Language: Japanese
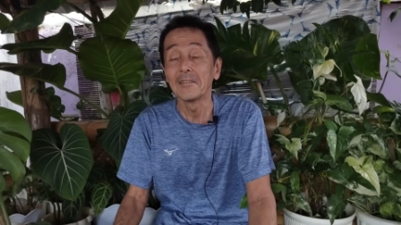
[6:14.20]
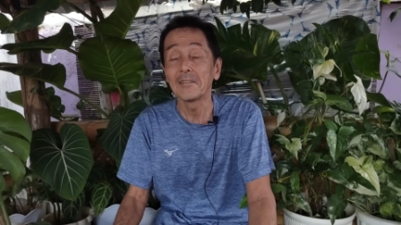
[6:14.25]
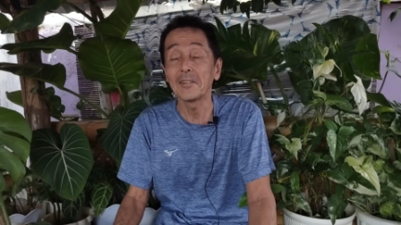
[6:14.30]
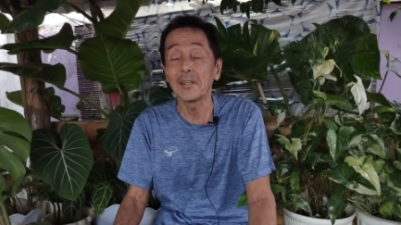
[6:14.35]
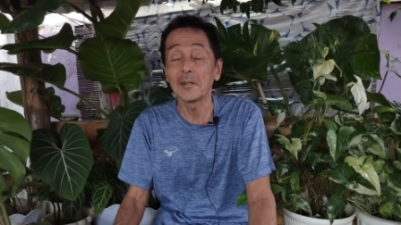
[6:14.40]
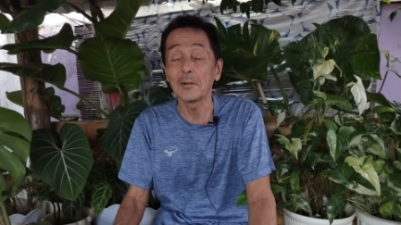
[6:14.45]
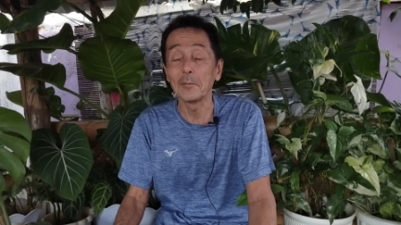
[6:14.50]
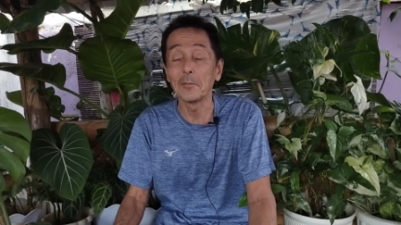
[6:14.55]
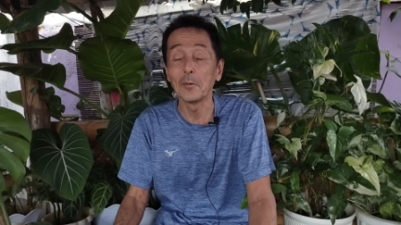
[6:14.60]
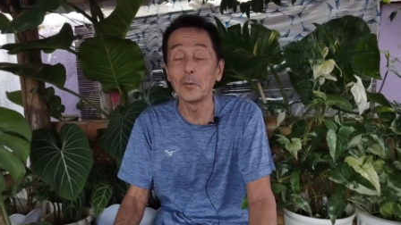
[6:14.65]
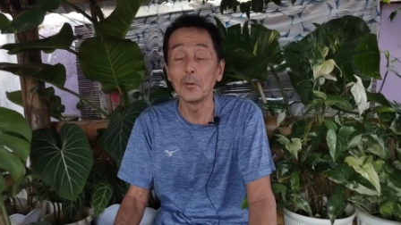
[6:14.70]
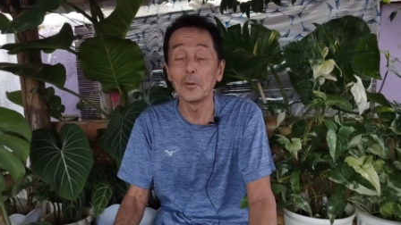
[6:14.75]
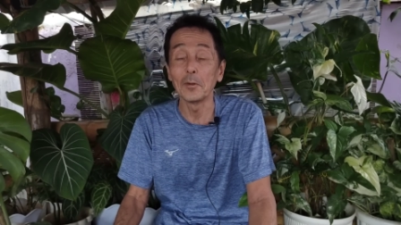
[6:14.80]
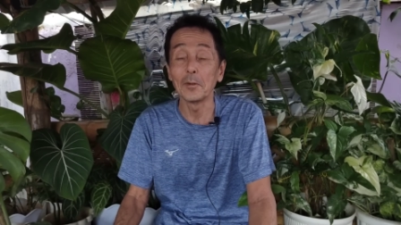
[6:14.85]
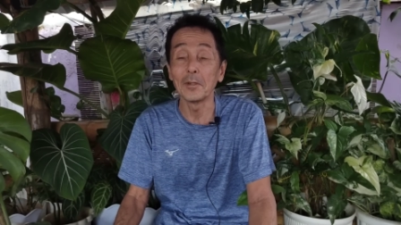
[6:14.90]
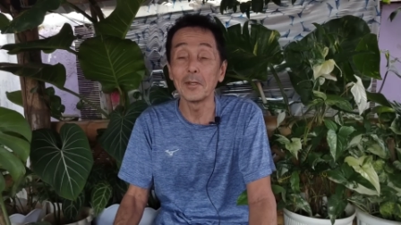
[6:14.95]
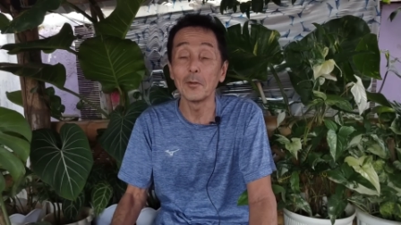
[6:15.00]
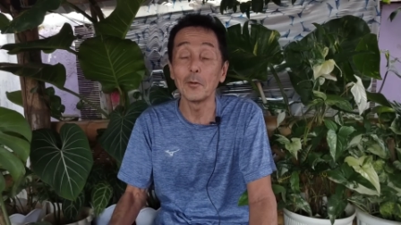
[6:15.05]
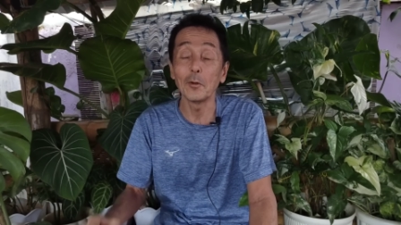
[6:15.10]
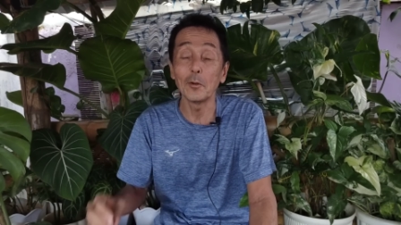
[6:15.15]
したら
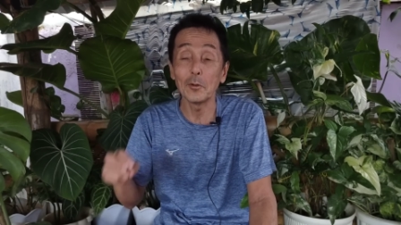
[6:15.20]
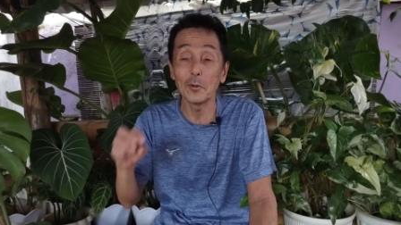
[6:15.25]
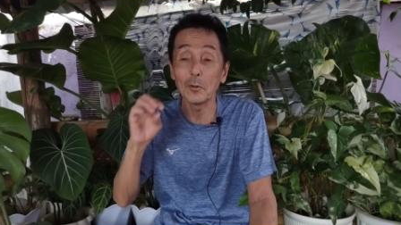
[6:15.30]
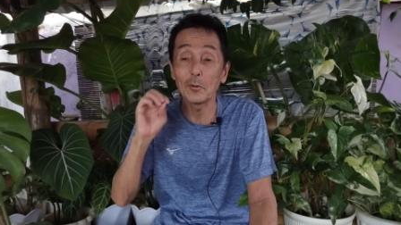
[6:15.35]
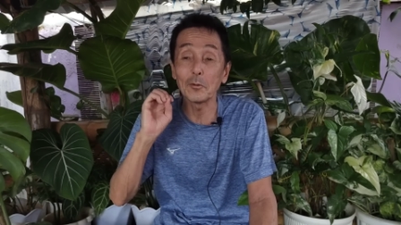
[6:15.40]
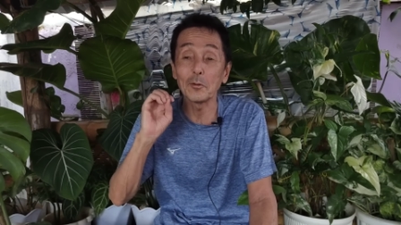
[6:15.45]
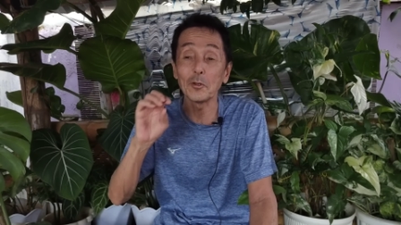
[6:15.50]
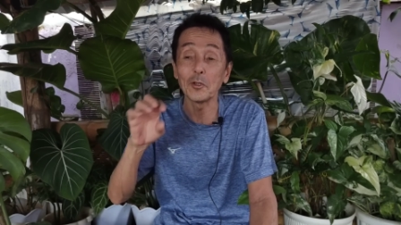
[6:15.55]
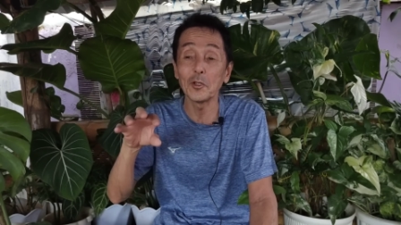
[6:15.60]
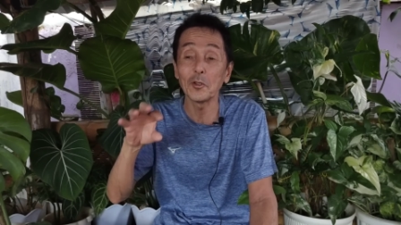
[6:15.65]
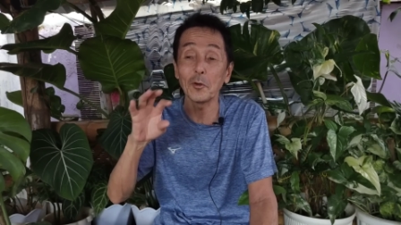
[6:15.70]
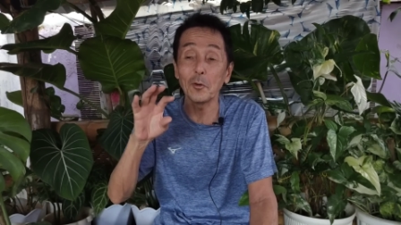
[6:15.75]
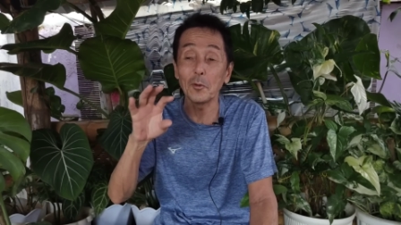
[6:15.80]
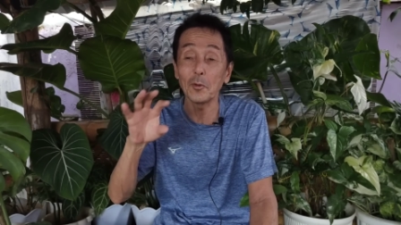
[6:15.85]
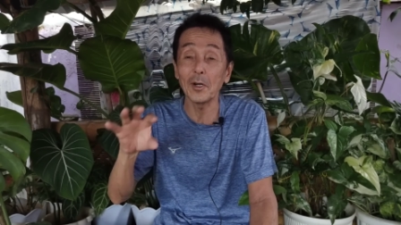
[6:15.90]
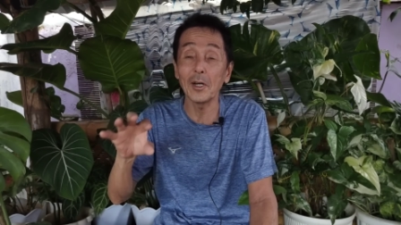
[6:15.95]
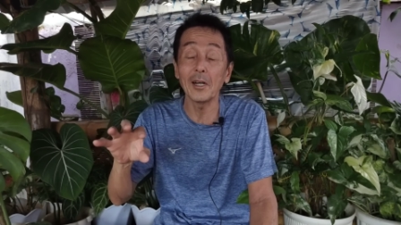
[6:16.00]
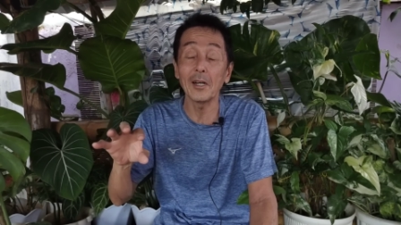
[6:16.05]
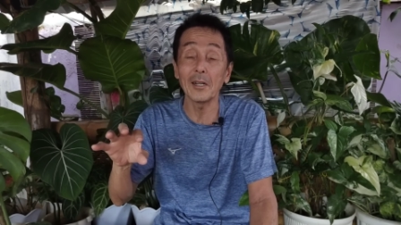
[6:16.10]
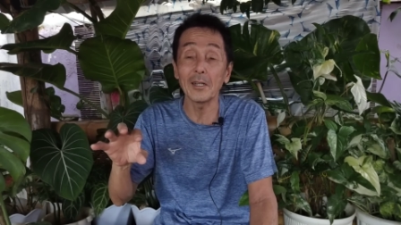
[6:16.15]
もういろいろ愚痴
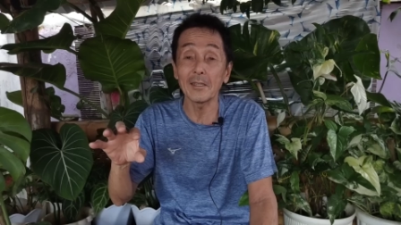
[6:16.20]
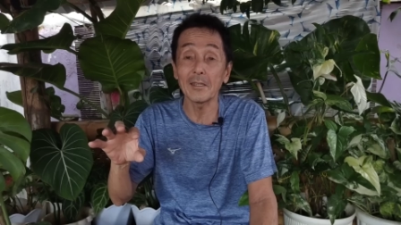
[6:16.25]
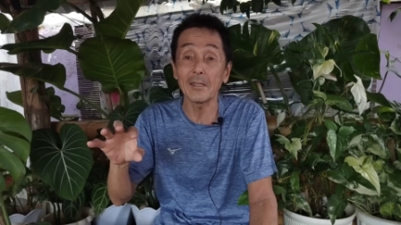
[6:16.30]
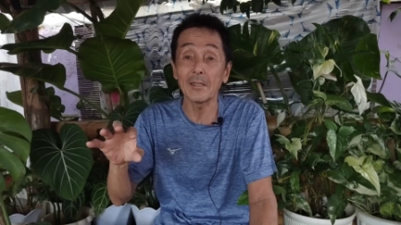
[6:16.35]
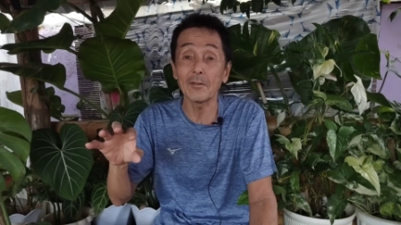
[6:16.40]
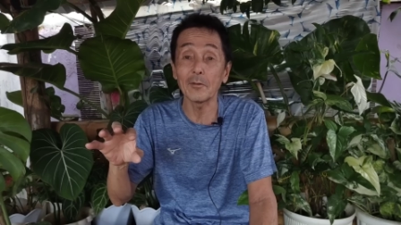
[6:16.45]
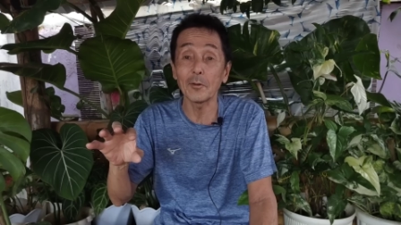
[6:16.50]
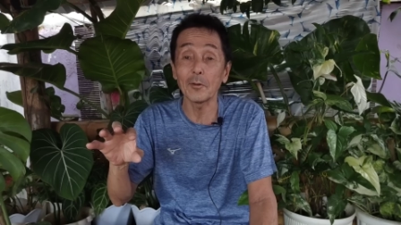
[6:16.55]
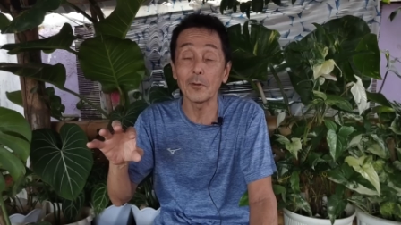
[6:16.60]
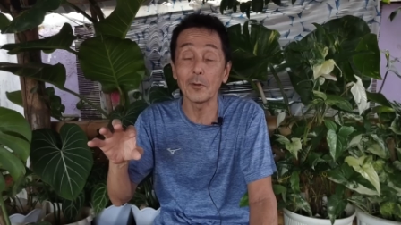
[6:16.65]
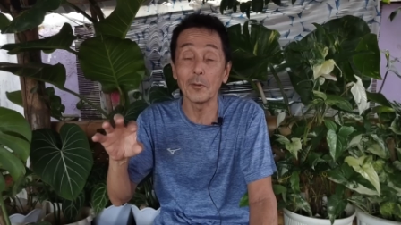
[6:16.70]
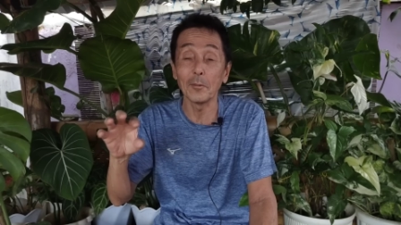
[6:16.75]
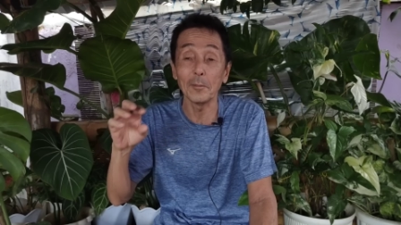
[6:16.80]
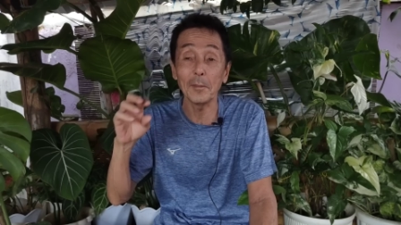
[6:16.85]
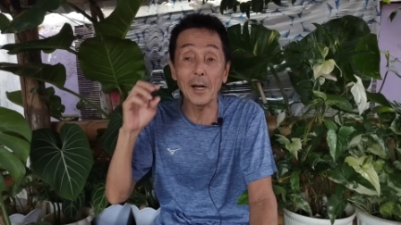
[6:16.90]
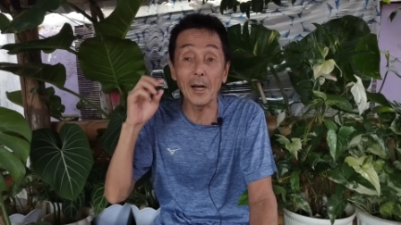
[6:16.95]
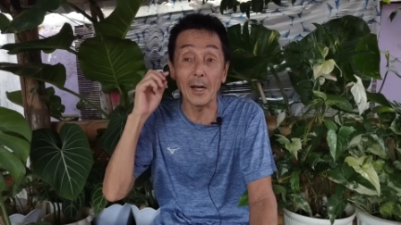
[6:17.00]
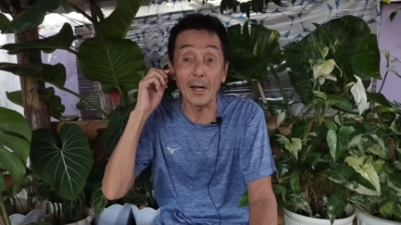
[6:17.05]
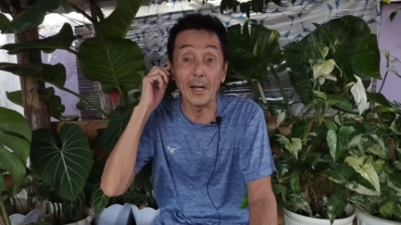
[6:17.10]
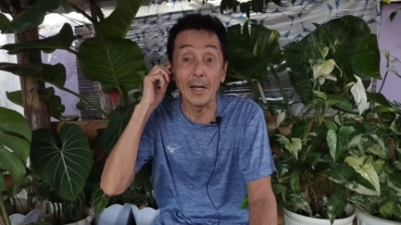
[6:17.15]
をわーって、その、
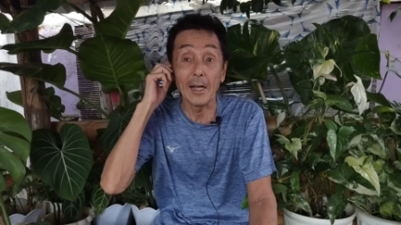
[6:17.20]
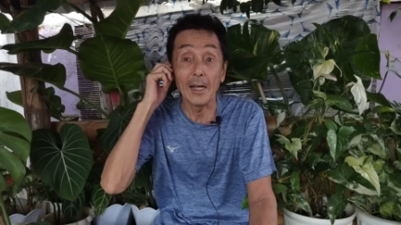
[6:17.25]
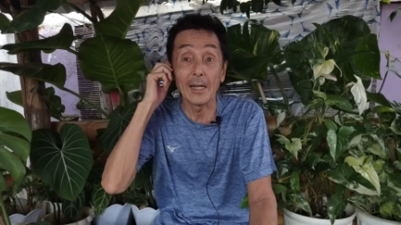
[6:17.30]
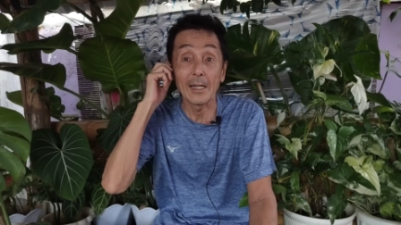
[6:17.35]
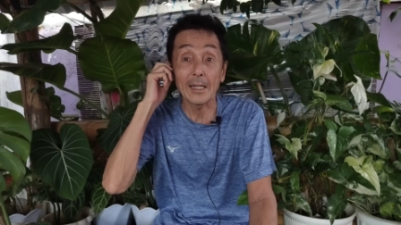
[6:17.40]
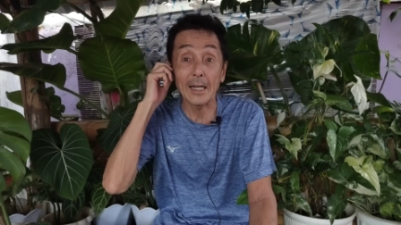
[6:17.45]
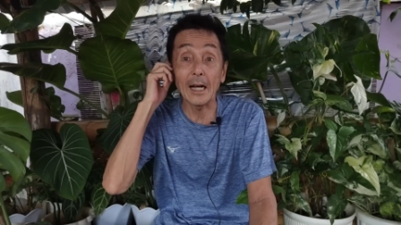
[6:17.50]
まあ、